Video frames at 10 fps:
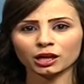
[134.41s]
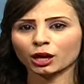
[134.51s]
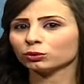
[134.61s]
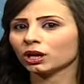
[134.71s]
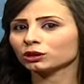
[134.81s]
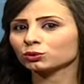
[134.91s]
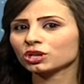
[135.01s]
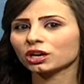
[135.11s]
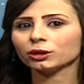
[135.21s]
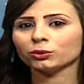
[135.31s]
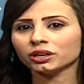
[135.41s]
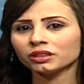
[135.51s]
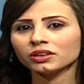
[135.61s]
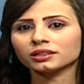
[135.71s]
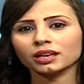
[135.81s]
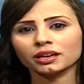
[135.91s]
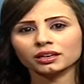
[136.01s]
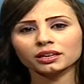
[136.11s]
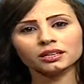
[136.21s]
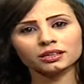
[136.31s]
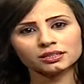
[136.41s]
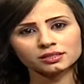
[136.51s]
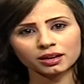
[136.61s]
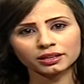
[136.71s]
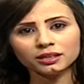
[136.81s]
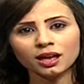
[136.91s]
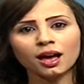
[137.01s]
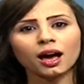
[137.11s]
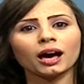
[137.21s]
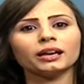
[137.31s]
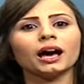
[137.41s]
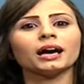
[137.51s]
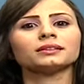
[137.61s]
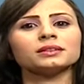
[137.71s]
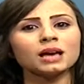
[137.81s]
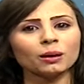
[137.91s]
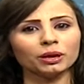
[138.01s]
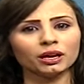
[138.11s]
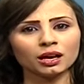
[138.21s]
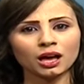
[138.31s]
كونها تشكل إرثا تاريخيا لإسرائيل على حد زعمه